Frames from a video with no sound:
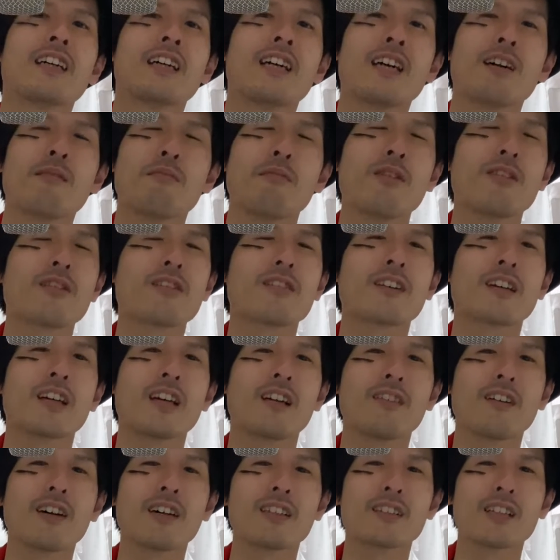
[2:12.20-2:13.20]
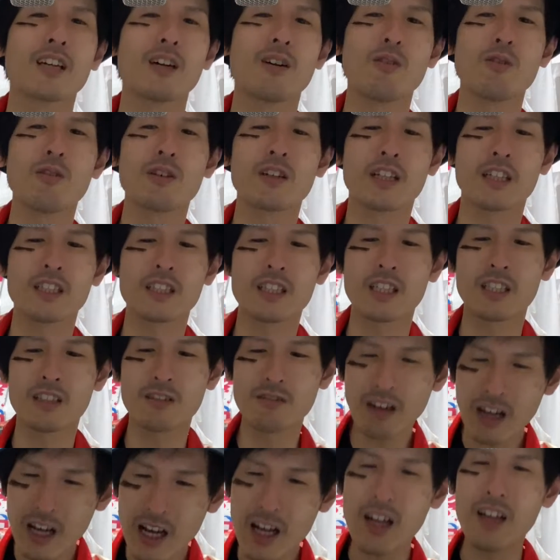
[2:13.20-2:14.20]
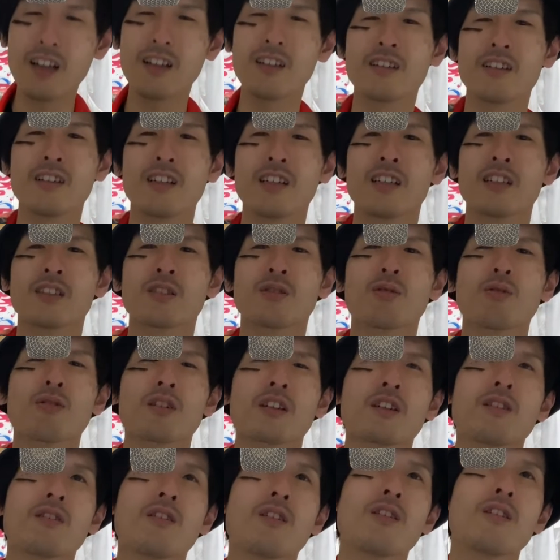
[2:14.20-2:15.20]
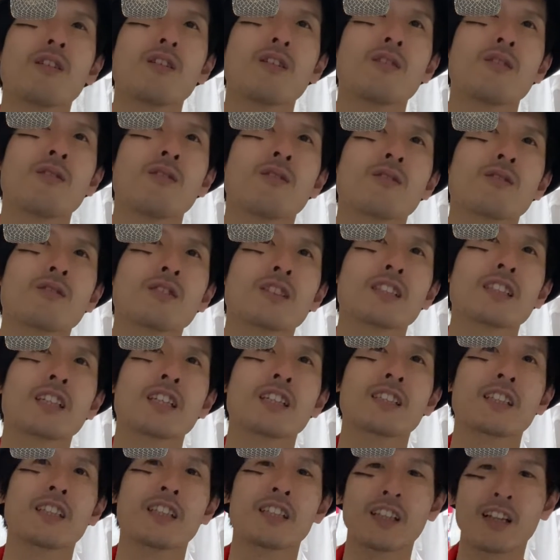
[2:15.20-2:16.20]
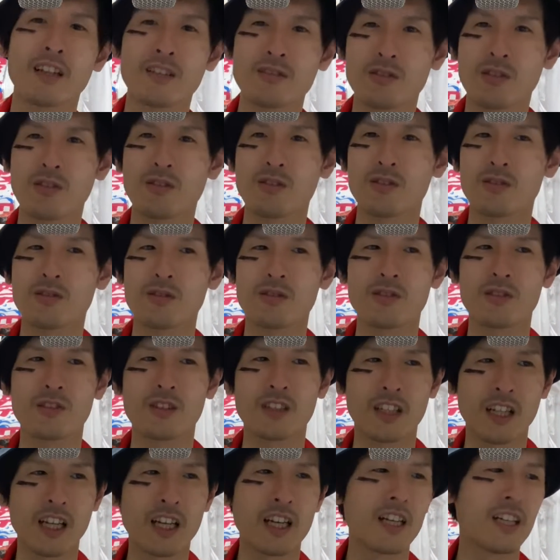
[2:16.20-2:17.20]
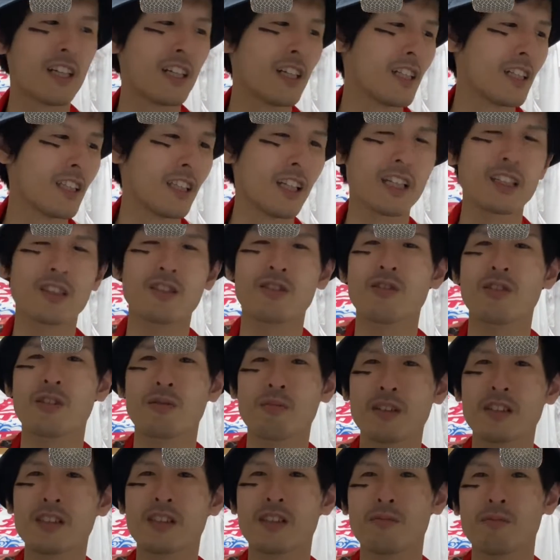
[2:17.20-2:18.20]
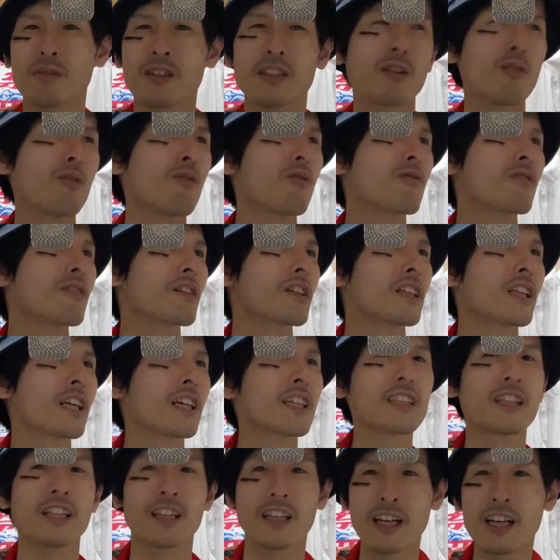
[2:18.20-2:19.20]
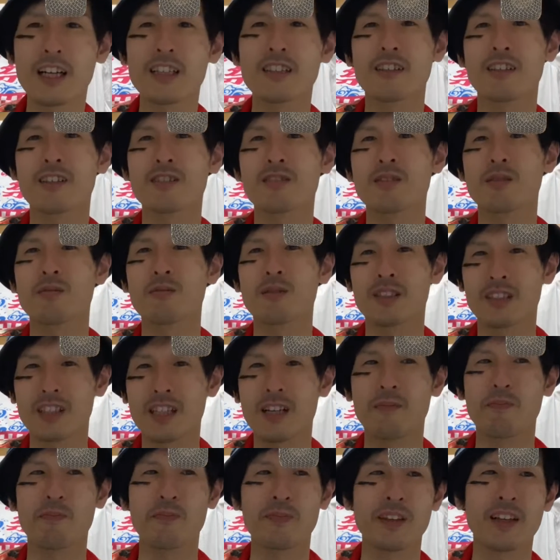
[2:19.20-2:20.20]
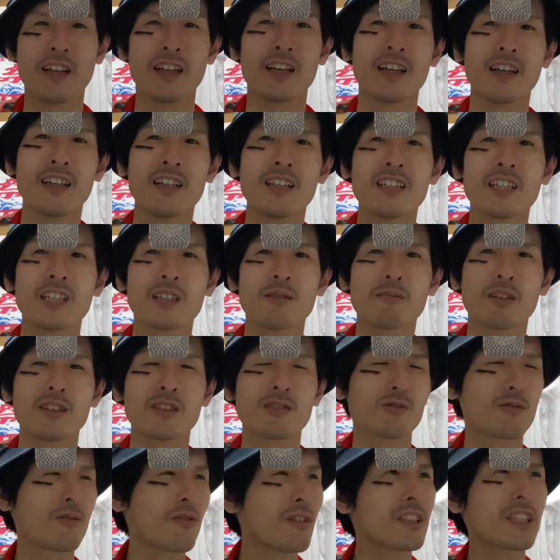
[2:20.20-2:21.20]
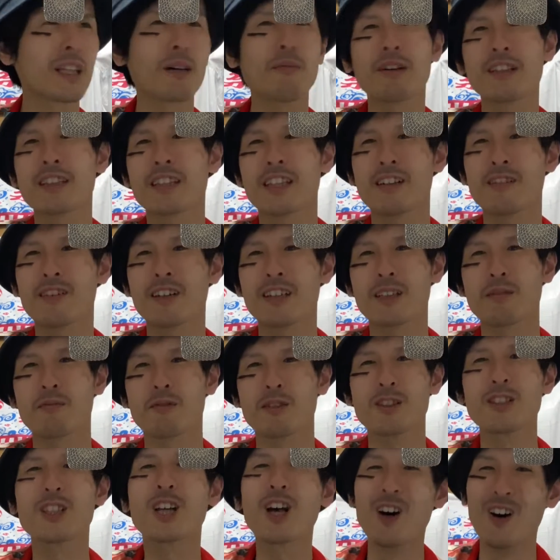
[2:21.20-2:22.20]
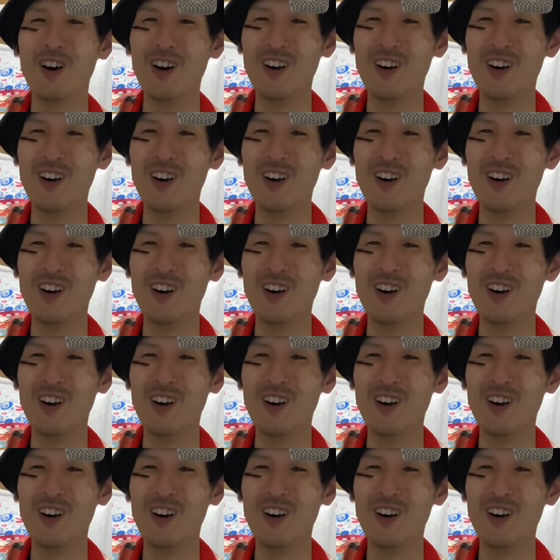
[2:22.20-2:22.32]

えー、ボッケの数が多い方には、えー、商品をお送りさせていただくということでね、なっております。まだお送りできてない方すいません。えー、今すごい溜まってる方もいると